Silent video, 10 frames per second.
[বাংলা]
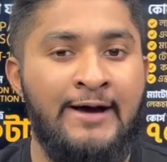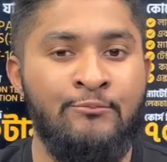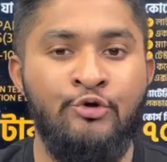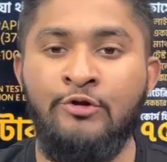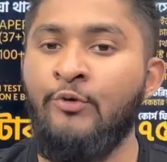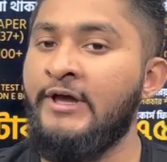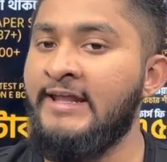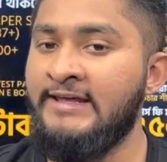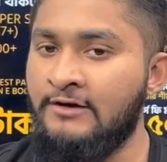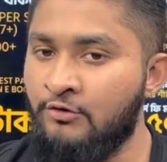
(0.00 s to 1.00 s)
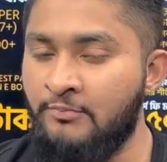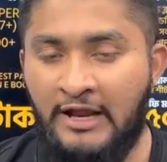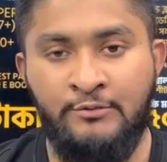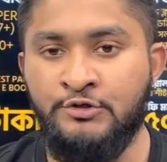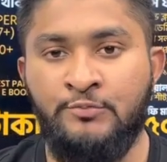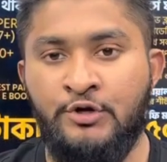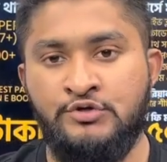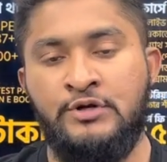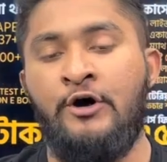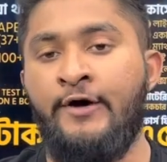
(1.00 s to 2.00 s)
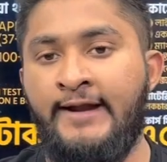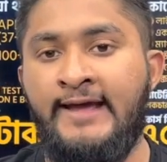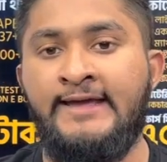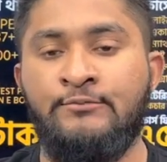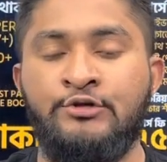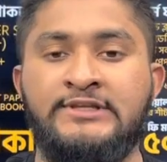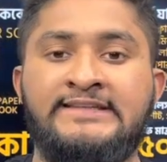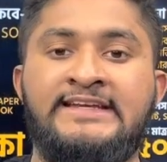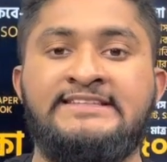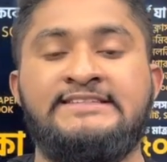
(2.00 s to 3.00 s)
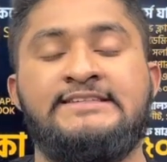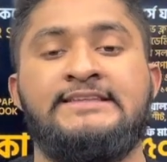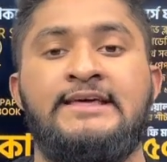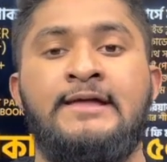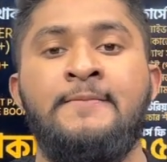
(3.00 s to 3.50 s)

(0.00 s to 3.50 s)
মূল বইয়েরই খুব ভালো মতো পড়াশোনা হয় নাই এবং তাদের এসএসসিতে